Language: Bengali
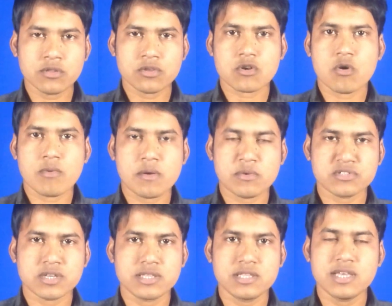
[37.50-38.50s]
অন্তর
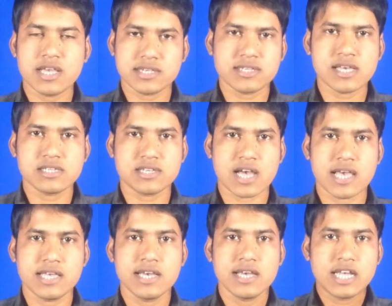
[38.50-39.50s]
অমাবস্যা তিথি এসে যায়